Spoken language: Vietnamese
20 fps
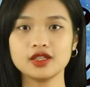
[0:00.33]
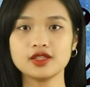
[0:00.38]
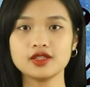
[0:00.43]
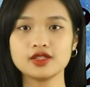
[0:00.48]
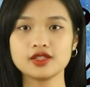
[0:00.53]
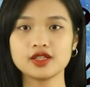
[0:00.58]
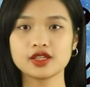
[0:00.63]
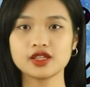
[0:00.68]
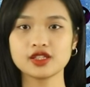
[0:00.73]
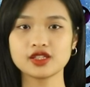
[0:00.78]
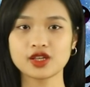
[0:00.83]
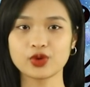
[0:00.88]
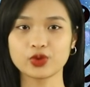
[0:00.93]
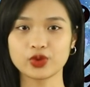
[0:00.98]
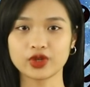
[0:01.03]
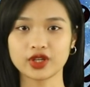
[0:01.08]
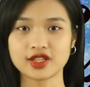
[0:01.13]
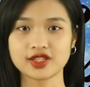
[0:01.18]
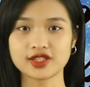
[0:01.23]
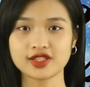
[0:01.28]
Xin kính chào
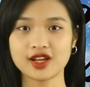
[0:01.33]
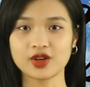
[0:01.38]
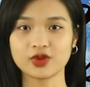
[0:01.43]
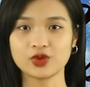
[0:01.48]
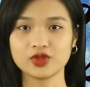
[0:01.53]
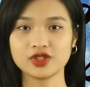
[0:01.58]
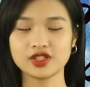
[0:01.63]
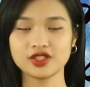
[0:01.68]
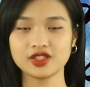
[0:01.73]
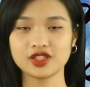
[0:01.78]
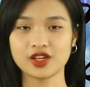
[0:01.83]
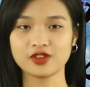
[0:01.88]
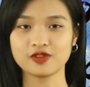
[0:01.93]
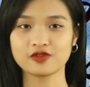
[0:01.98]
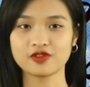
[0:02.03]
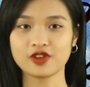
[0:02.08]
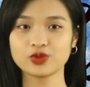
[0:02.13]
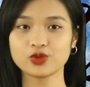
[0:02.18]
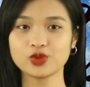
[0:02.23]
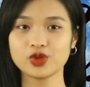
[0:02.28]
quý khán giả của chương
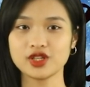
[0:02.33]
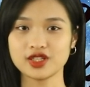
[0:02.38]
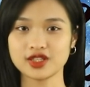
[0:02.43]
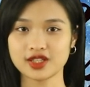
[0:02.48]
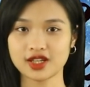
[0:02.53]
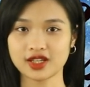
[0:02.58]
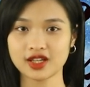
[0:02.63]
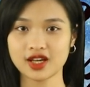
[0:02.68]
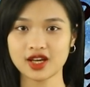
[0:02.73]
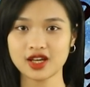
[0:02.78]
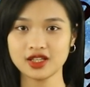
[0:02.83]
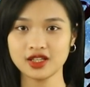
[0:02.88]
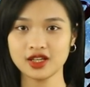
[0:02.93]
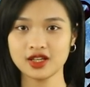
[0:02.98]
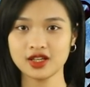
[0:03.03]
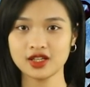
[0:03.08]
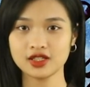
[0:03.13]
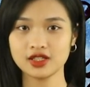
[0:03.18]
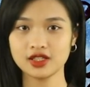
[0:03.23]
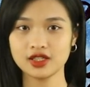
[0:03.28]
trình Phong thủy Gia Cát.
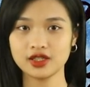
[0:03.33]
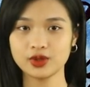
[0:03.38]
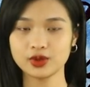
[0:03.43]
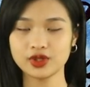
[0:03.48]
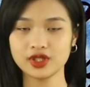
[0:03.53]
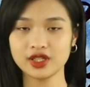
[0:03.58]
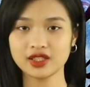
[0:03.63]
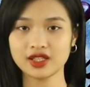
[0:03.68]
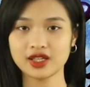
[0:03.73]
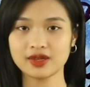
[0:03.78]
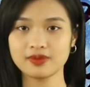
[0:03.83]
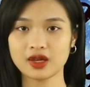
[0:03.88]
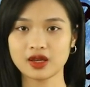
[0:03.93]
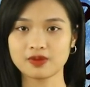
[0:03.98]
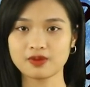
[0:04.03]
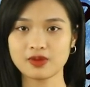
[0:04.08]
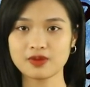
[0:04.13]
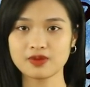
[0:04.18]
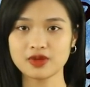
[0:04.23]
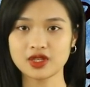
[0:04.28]
Lời đầu tiên thay
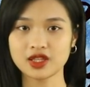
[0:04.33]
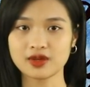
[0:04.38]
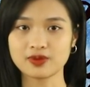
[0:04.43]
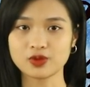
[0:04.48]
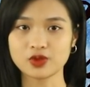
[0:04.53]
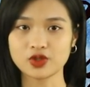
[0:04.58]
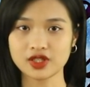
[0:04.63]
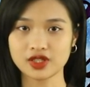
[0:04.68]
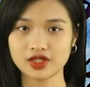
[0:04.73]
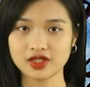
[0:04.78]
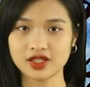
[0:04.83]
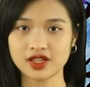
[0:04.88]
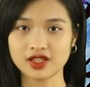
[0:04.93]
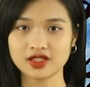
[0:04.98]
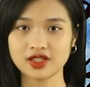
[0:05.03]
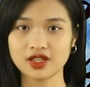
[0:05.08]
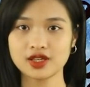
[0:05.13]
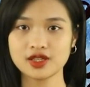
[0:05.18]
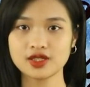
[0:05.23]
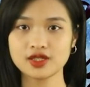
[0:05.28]
mặt 30 tập của chương
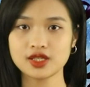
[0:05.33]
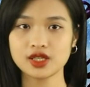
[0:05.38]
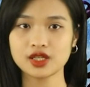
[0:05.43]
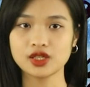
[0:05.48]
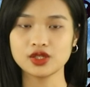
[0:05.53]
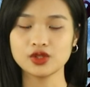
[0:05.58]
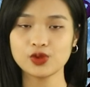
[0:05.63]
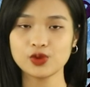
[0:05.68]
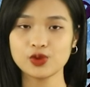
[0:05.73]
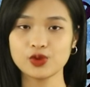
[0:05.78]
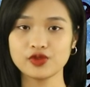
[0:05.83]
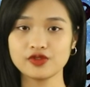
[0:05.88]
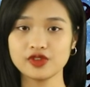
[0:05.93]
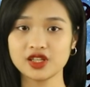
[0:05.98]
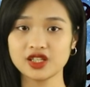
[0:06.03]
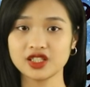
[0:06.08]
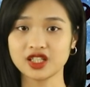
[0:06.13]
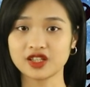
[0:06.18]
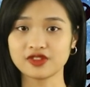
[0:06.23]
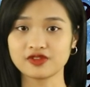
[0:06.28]
trình, xin kính chúc quý
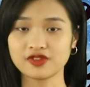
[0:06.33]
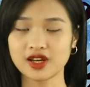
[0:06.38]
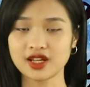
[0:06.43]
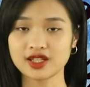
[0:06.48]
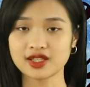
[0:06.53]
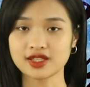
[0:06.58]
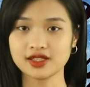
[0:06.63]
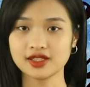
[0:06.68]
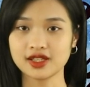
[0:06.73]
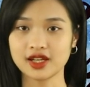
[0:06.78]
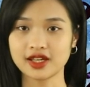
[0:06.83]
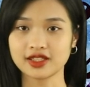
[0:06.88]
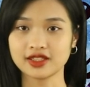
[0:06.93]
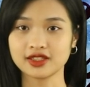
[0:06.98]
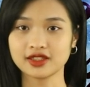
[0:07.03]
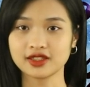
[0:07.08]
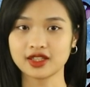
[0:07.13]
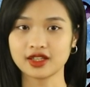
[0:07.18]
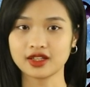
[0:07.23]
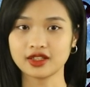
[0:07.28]
vị gặp vạn sự
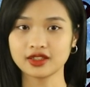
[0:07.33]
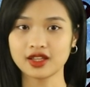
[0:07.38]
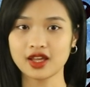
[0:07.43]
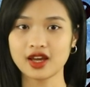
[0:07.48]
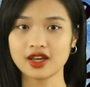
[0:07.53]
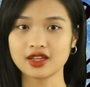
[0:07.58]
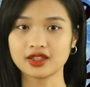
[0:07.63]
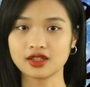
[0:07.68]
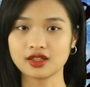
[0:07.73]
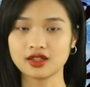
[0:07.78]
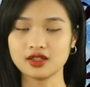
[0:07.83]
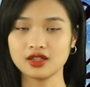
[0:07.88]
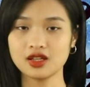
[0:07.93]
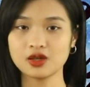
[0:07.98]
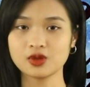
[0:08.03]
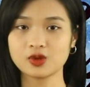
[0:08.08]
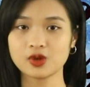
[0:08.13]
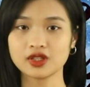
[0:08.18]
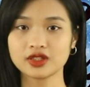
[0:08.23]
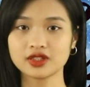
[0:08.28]
lành, tấn tài, tấn
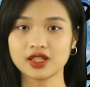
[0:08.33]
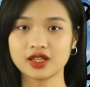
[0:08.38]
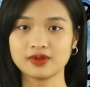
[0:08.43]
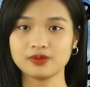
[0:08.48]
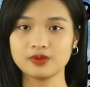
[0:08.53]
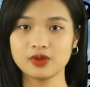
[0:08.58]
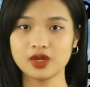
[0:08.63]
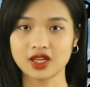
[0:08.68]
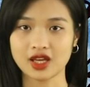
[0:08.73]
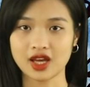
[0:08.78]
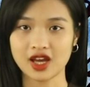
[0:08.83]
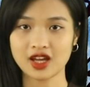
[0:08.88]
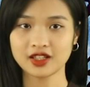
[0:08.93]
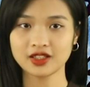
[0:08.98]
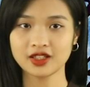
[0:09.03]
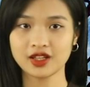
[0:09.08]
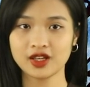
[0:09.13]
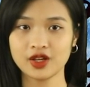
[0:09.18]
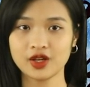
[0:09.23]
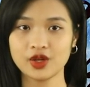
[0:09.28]
lộc, tấn bình an.